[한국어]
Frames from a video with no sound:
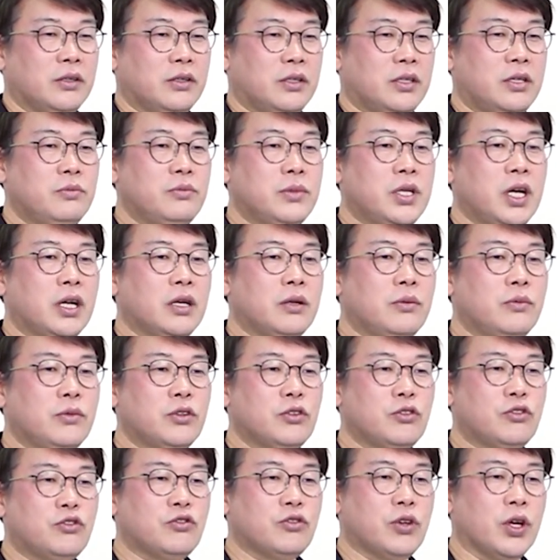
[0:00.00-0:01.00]

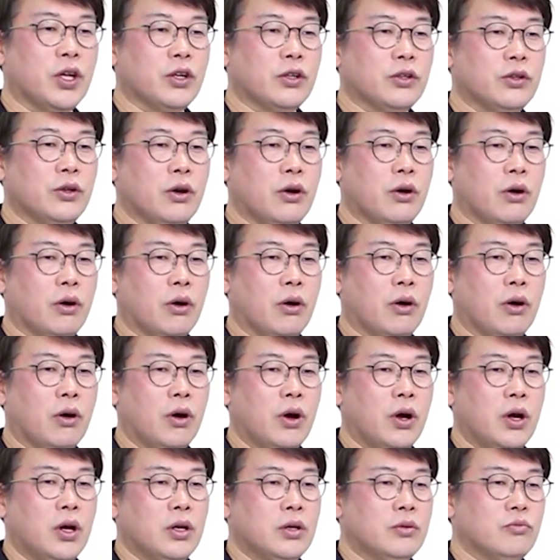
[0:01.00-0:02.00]
팀장님들 중에는요,
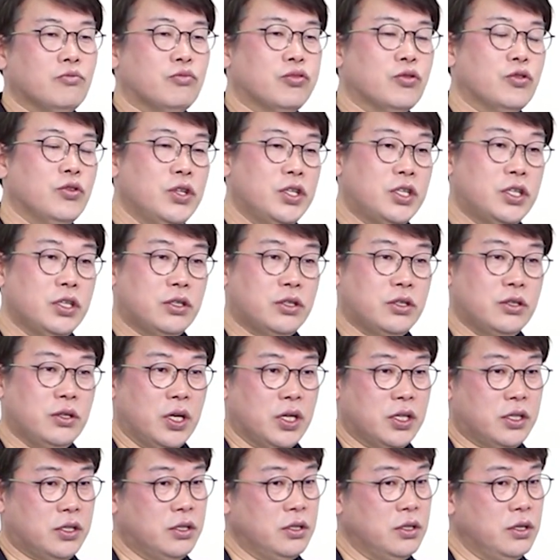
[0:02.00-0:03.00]
무의식
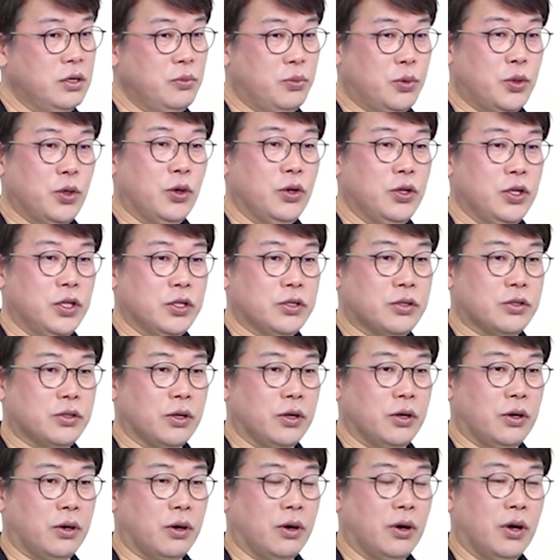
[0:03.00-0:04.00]
중에 쓰는 표현이
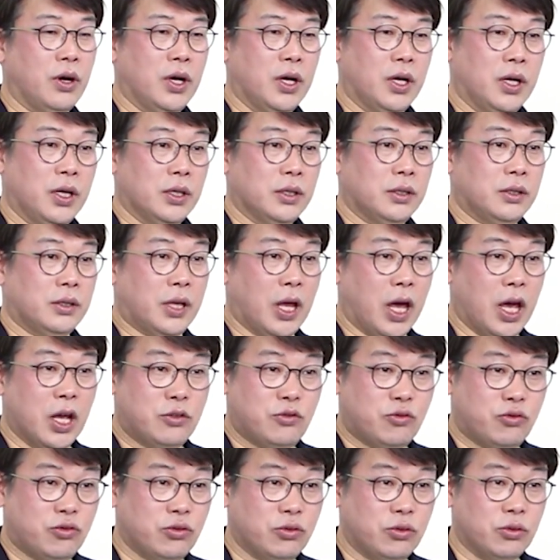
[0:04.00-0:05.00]
있어요.
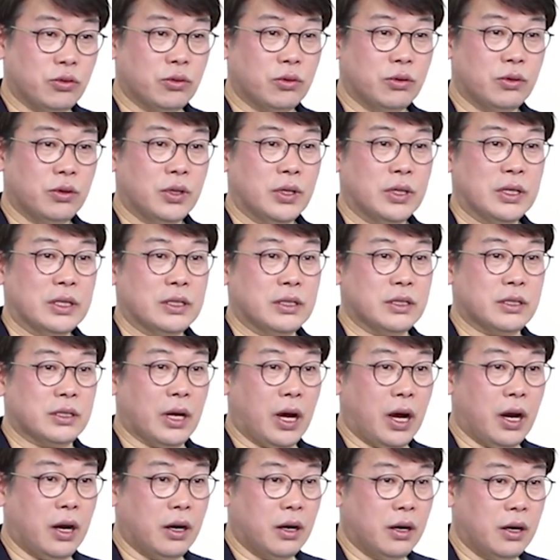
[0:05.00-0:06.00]
대충,
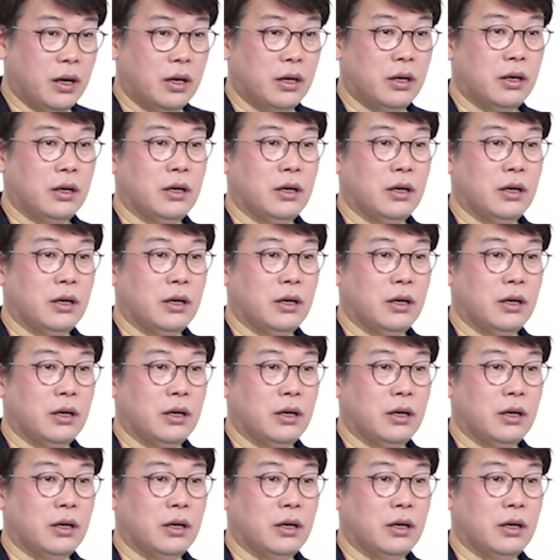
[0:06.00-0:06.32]
잘,